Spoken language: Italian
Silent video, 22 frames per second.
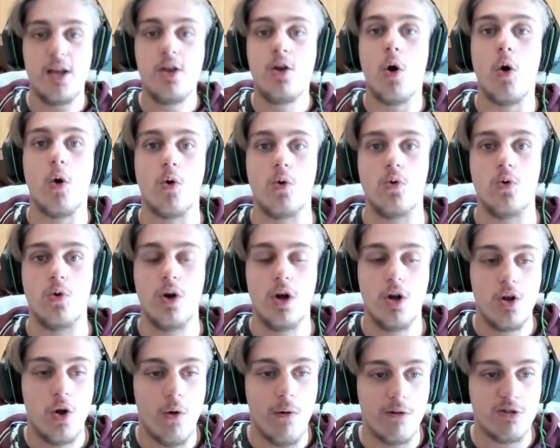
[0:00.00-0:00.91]
Goku.
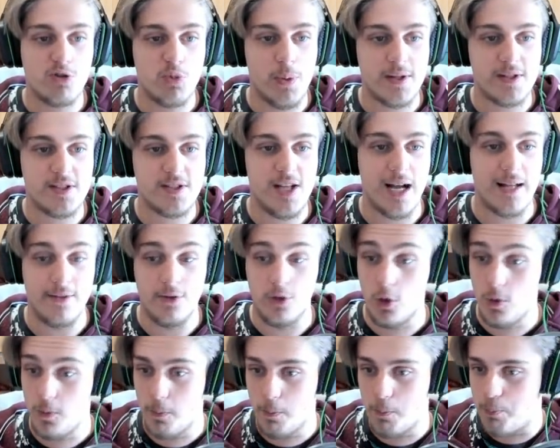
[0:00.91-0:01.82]
Goku Super Saiyan
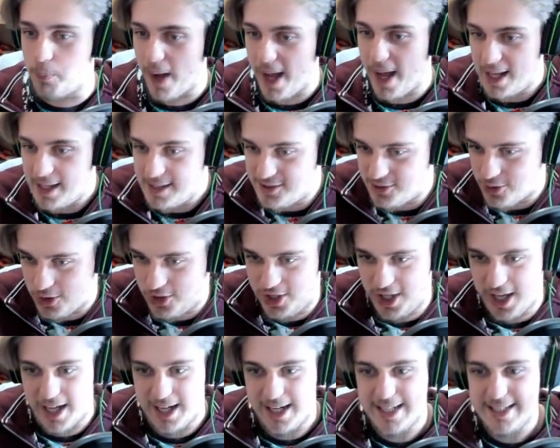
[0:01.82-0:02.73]
non penso
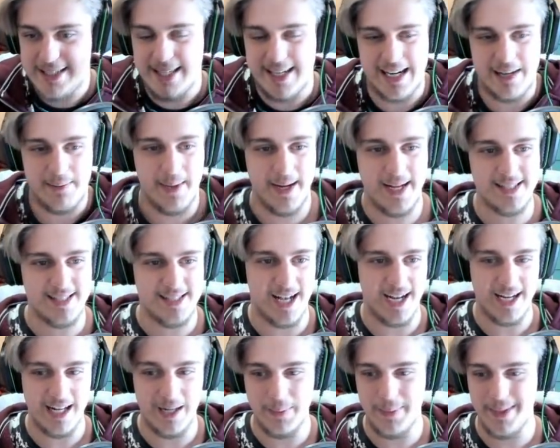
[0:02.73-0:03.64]
sia leader Namek
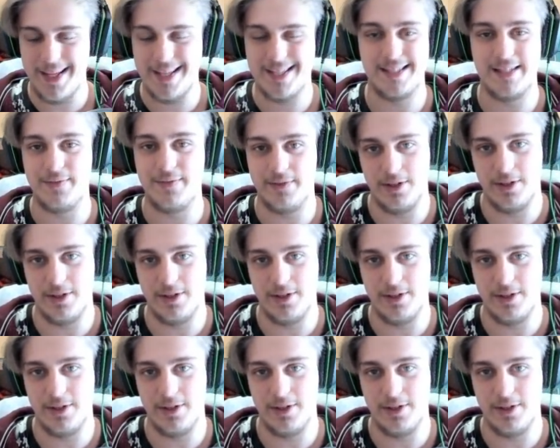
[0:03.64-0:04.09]
Saga, perché se...